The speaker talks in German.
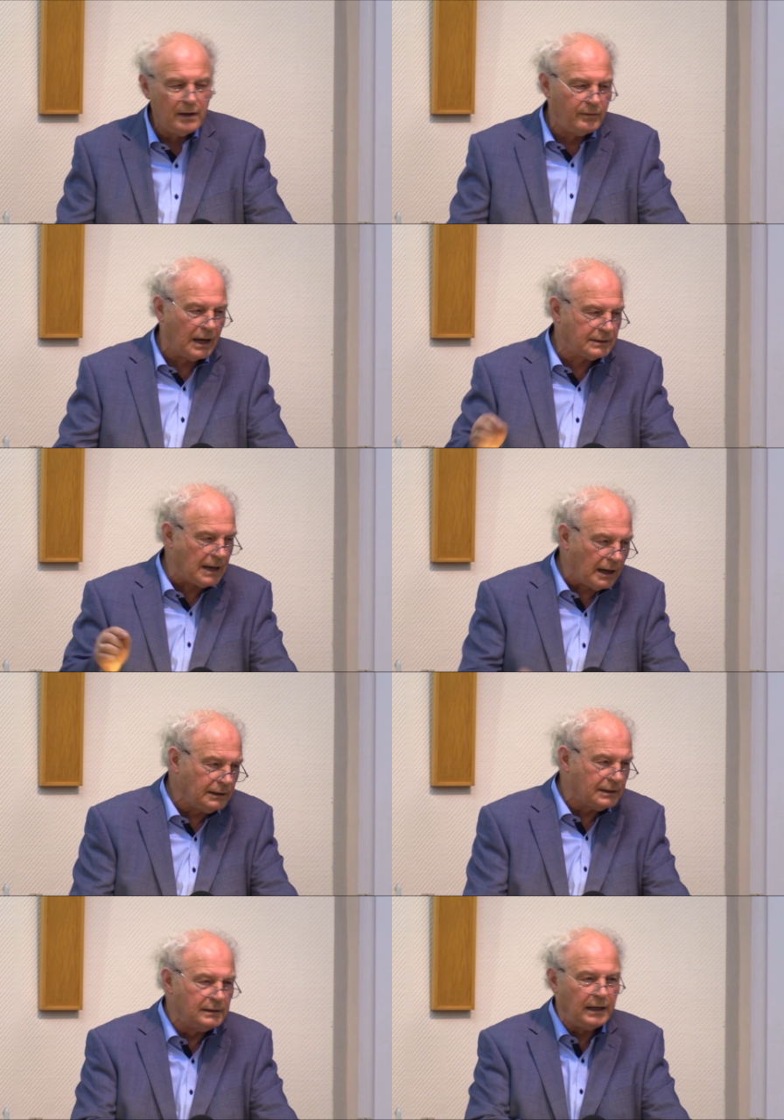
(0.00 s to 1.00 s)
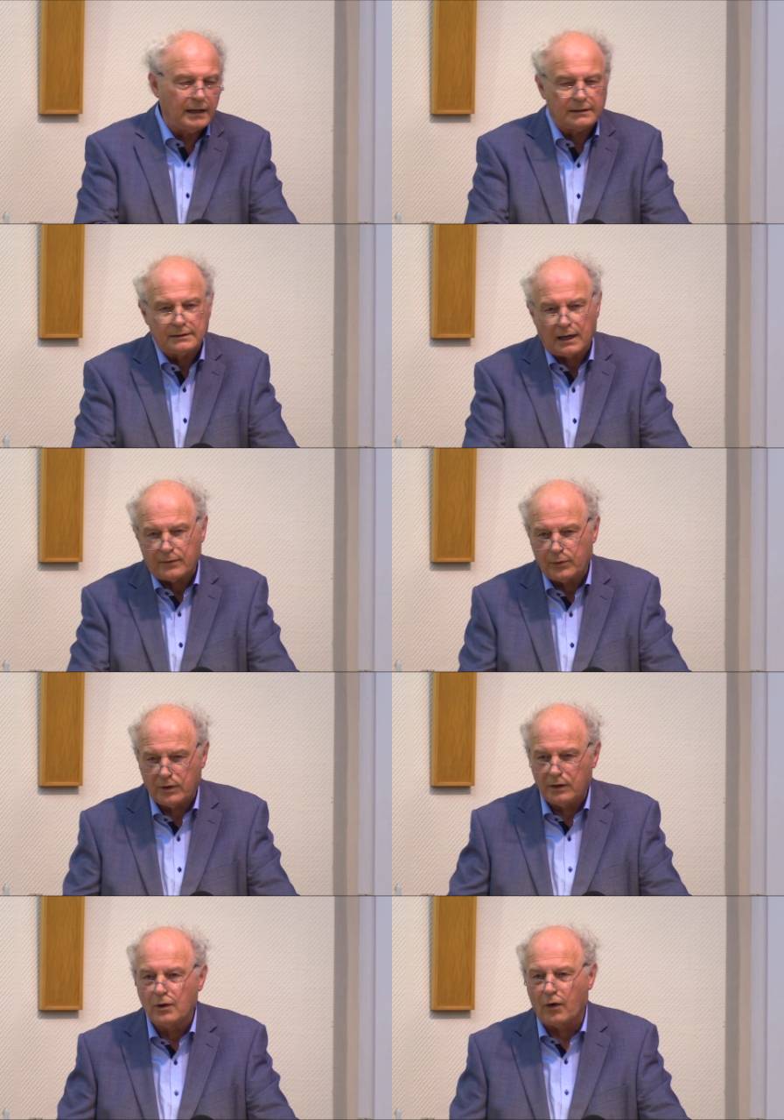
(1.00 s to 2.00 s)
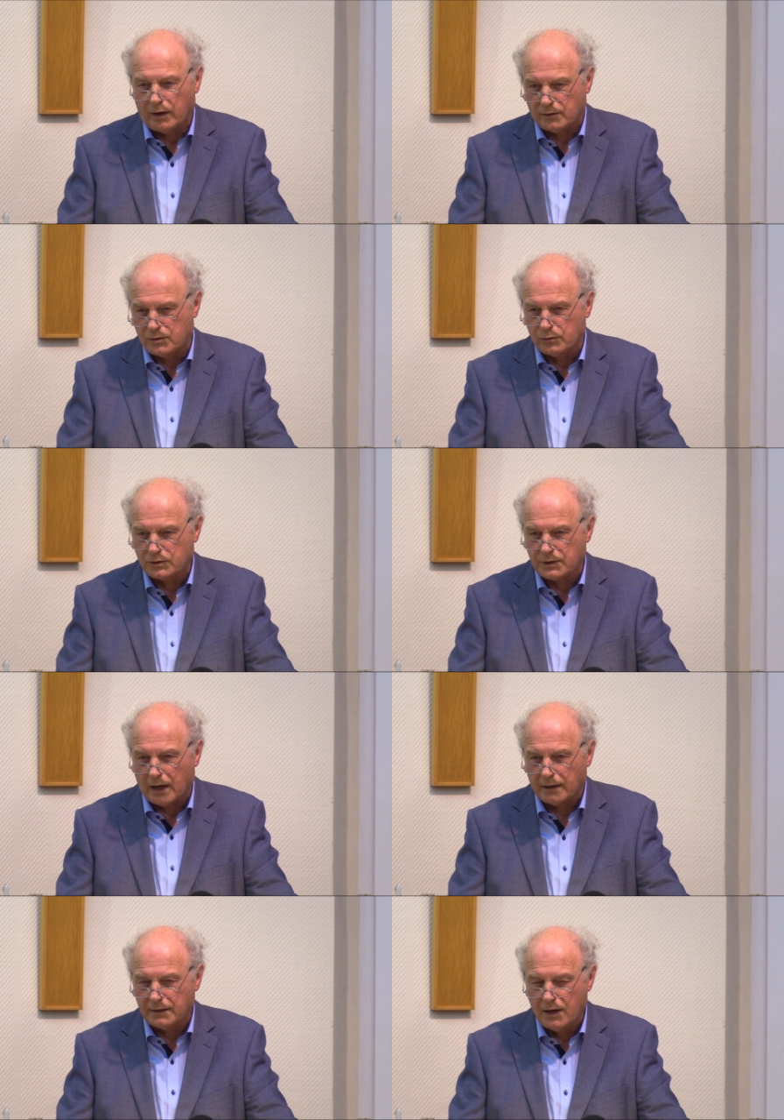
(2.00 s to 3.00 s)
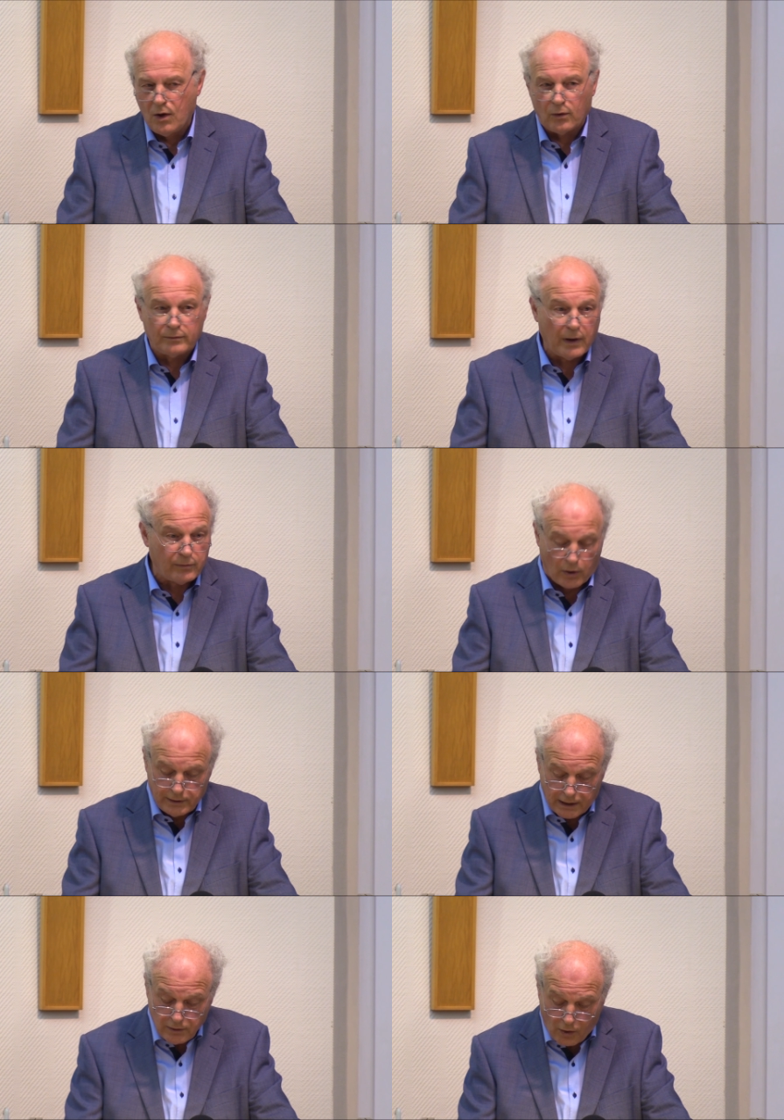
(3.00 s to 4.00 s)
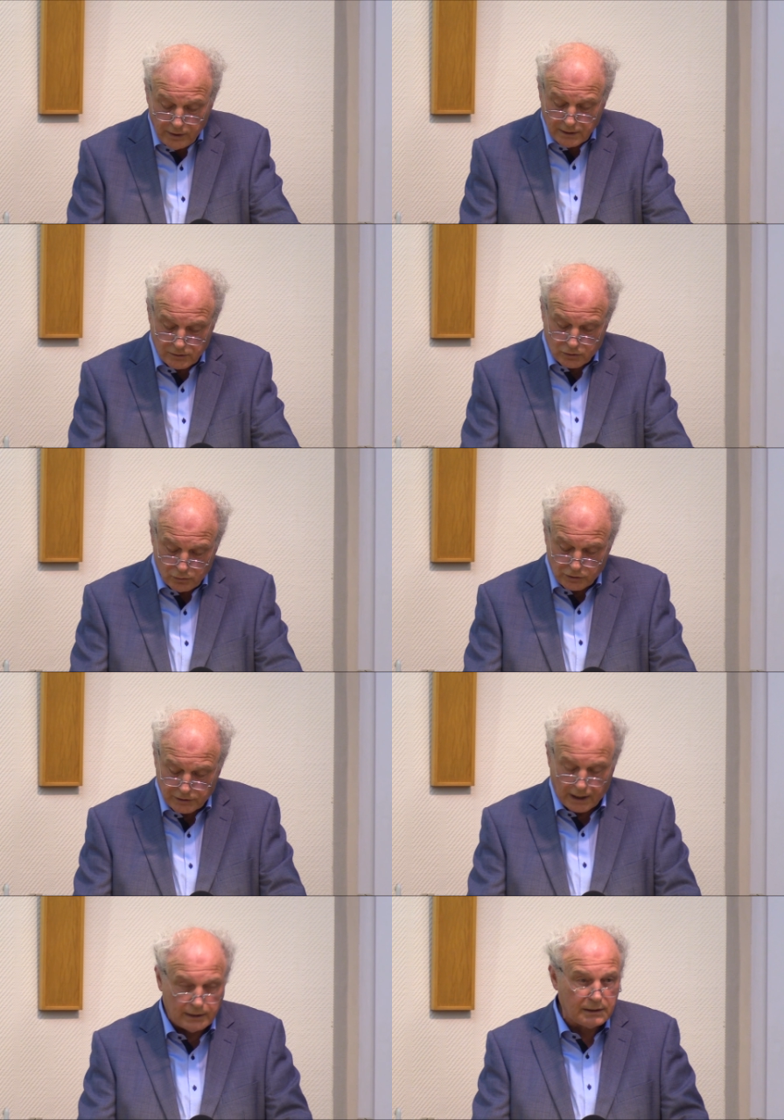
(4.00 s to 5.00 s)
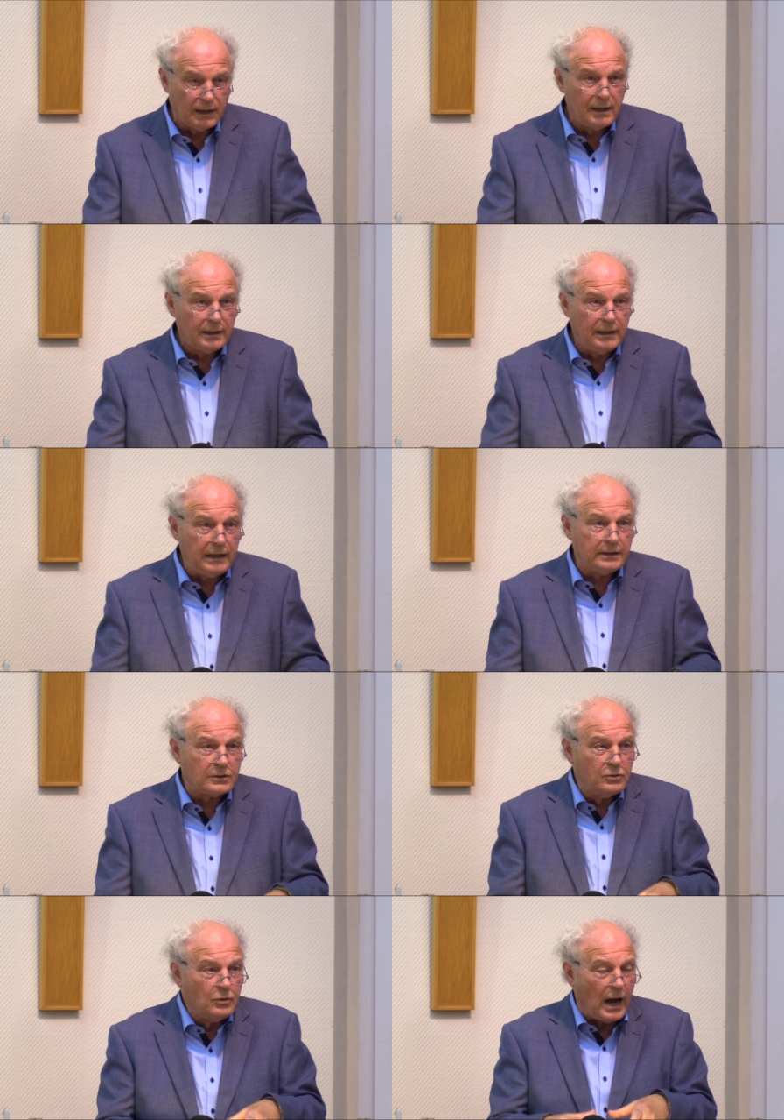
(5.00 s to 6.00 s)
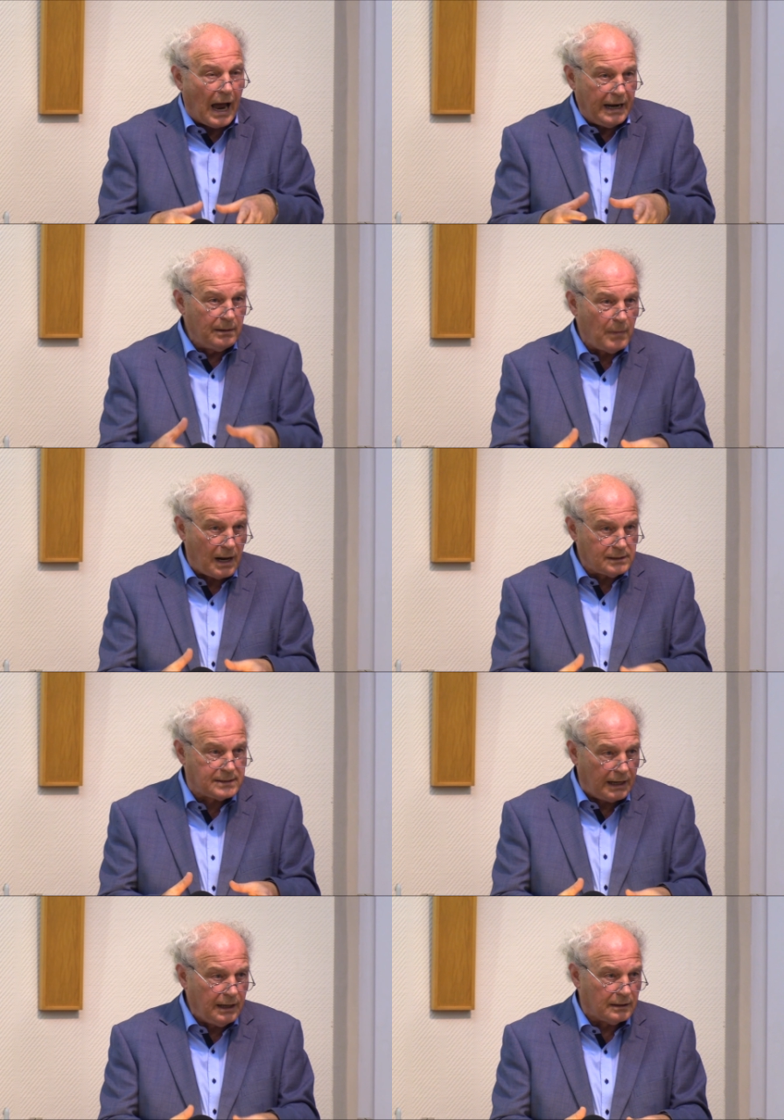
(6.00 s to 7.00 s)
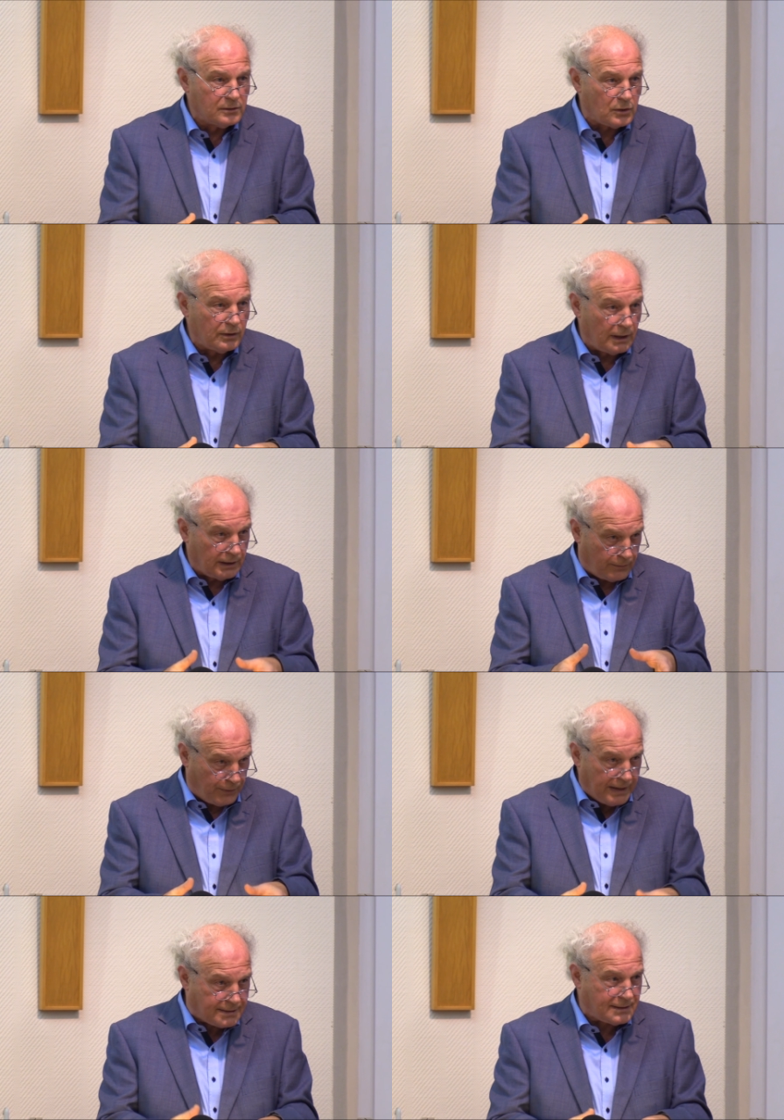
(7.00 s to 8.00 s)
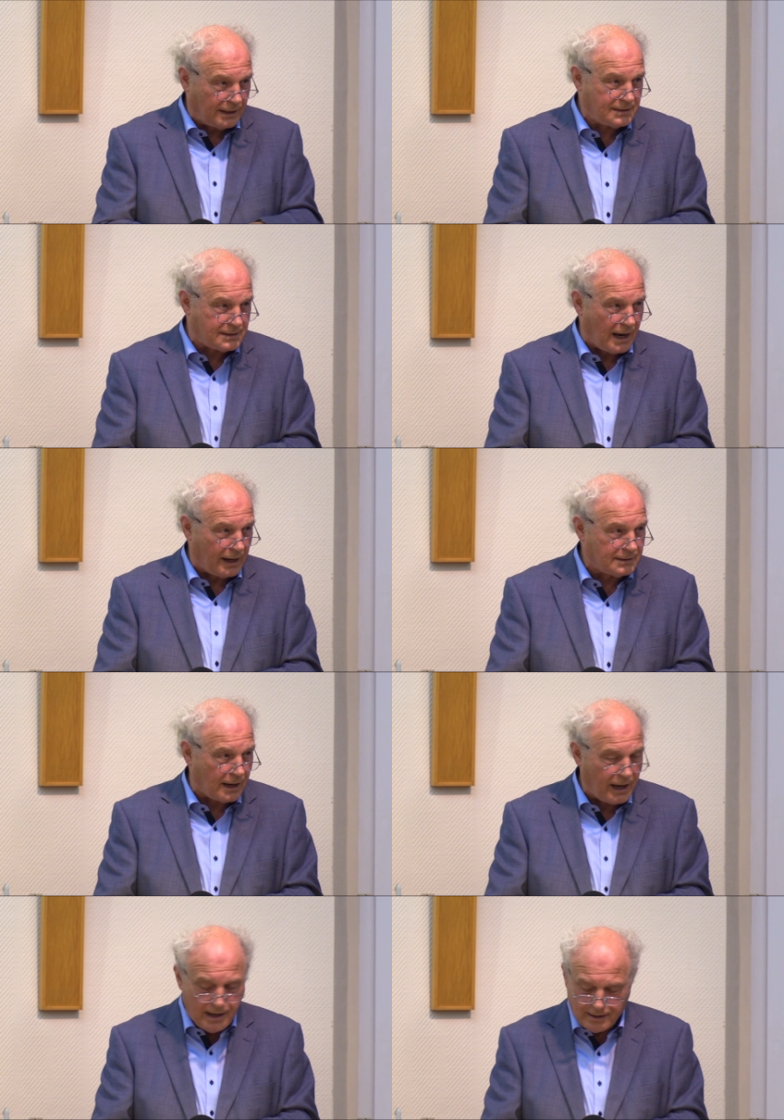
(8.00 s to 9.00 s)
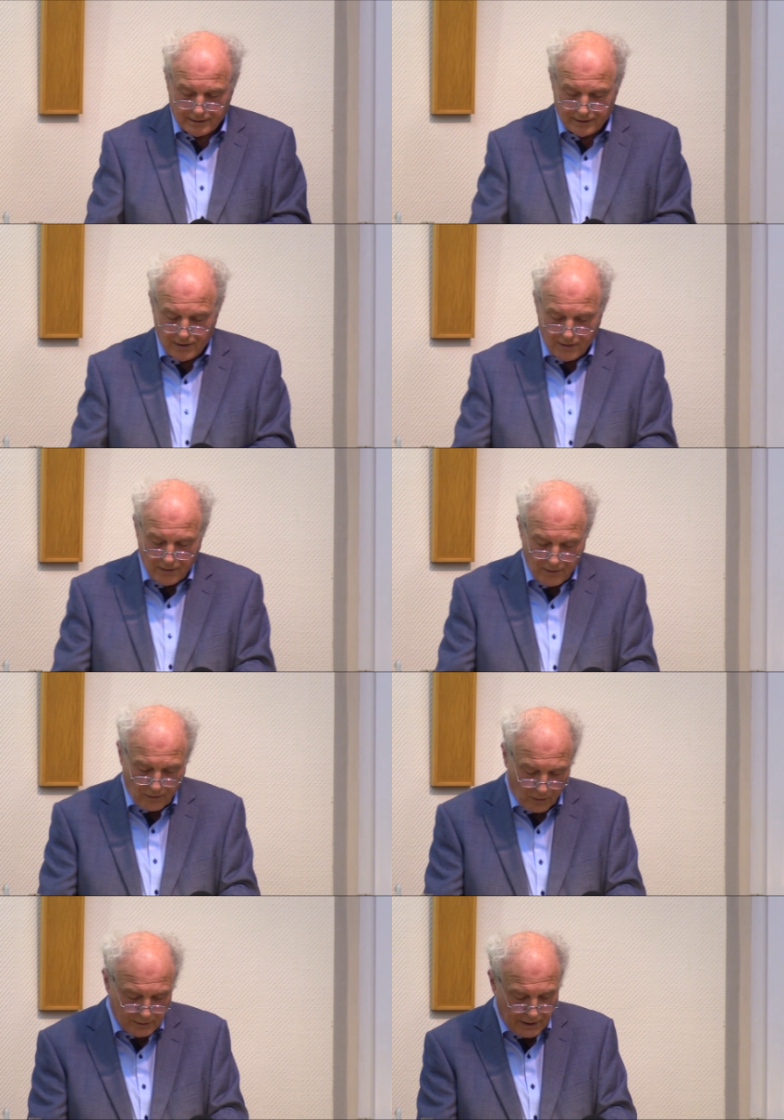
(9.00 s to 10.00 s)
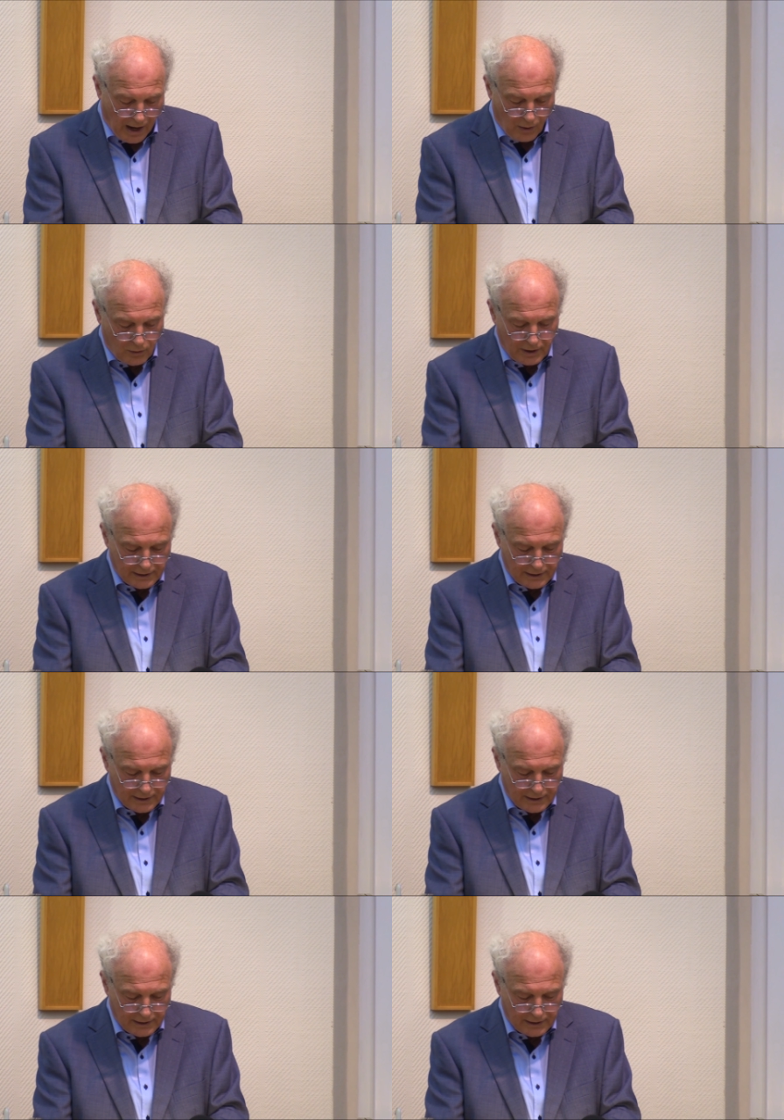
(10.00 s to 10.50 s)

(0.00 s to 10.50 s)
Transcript: Wir danken jeden Tag für den neuen Zustand. Und wir wollen den neuen Zustand nicht nur einmal sehen, sondern gefestigt sein darin und auch